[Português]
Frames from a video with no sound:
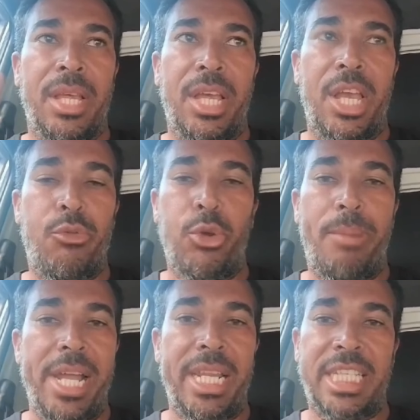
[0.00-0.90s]
Eu vou no
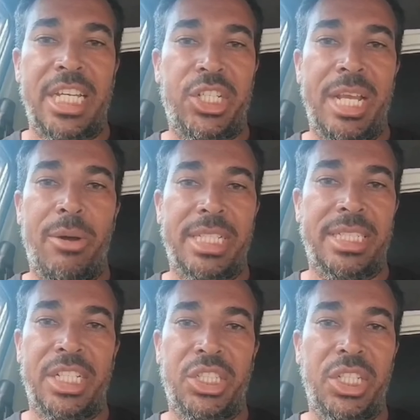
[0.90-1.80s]
banheiro certinho, na hora
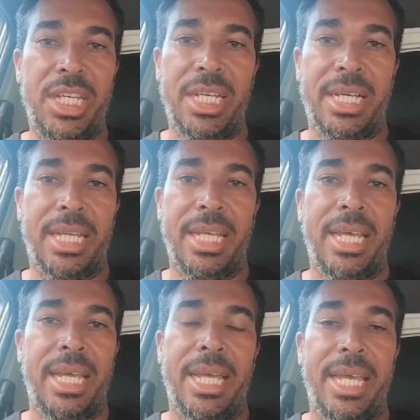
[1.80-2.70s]
certinha
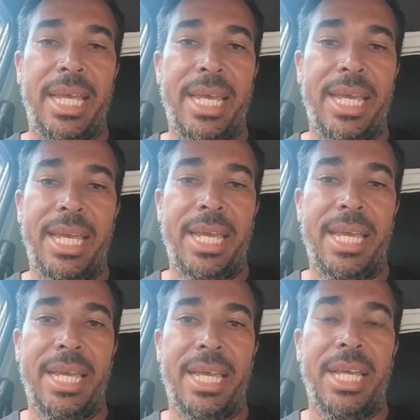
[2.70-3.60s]

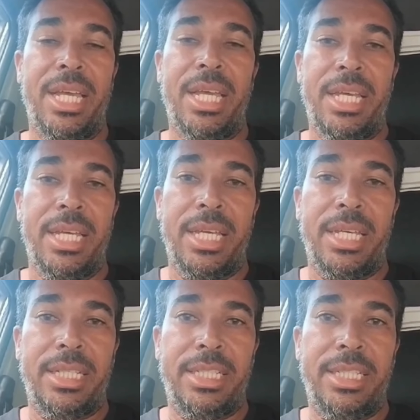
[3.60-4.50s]
é,
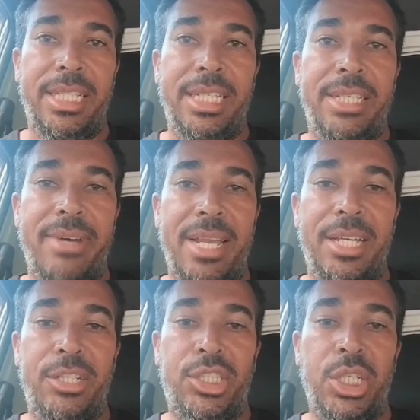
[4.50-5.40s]
e, e falar, eu
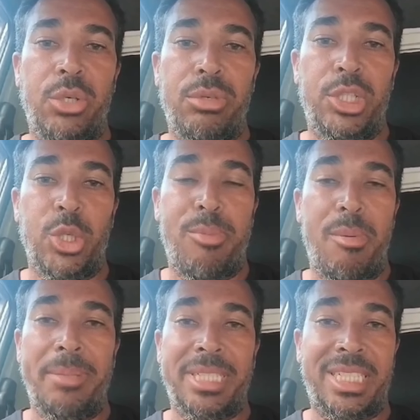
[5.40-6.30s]
tinha, um, eu tinha um
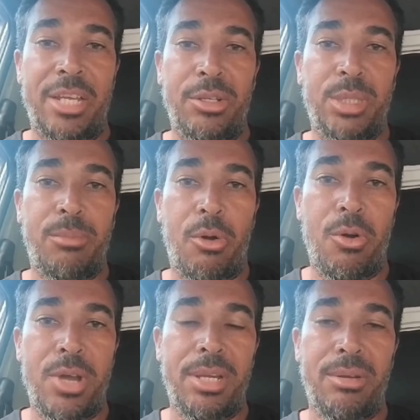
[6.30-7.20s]
problema sério de
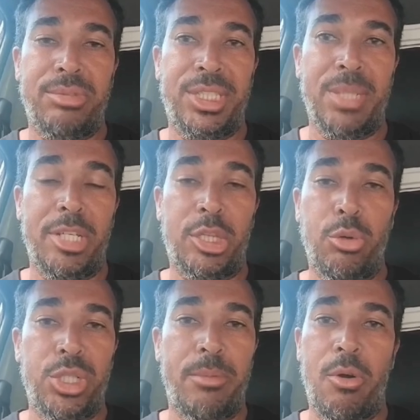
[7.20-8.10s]
hemorroida, eu sentia muita dor
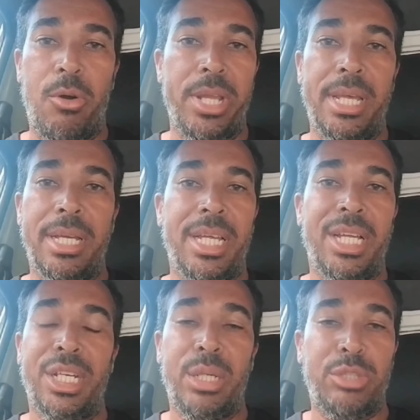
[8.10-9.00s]
de hemorroida,
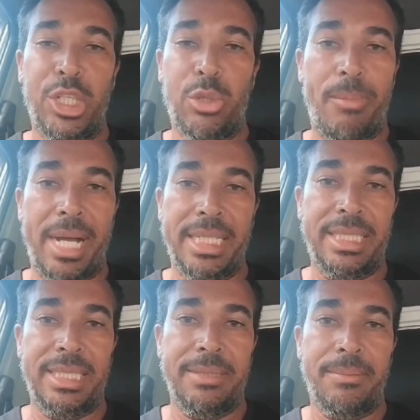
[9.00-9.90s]
não sinto
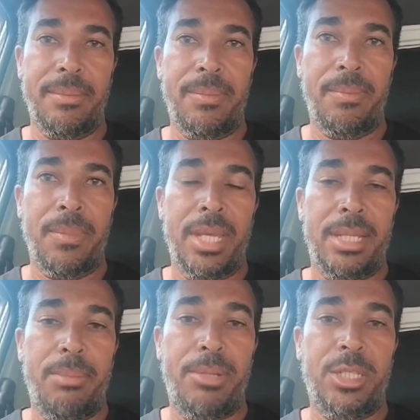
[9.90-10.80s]
mais.
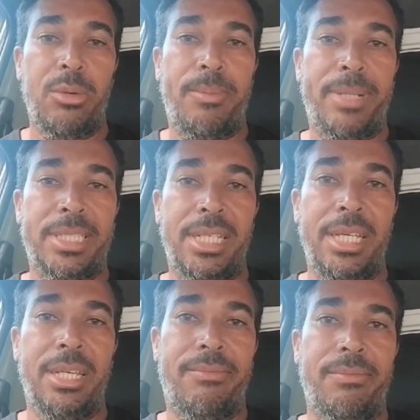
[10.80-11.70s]
Depois que eu
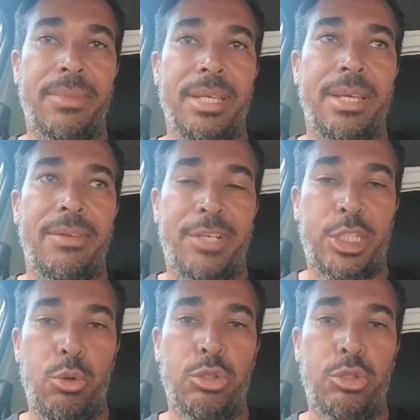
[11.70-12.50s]
passei a fazer o uso